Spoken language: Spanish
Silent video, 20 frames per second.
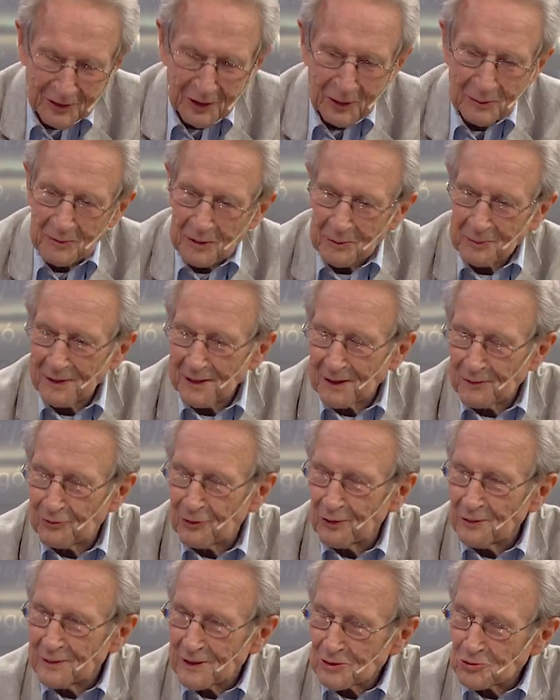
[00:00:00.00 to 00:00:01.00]
toda mi vida
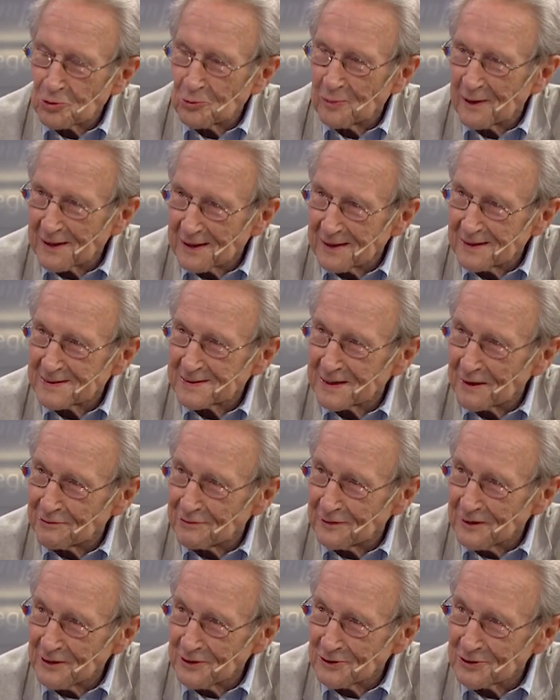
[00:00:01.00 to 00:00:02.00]
fue una suma de
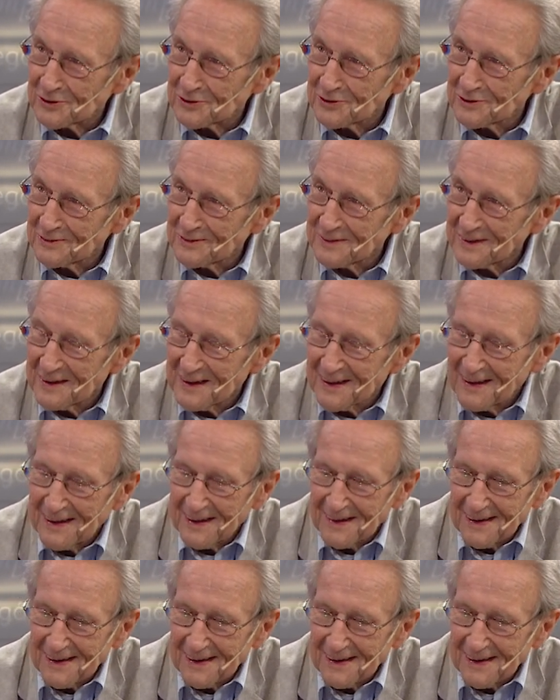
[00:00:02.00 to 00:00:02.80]
desafíos. Mm.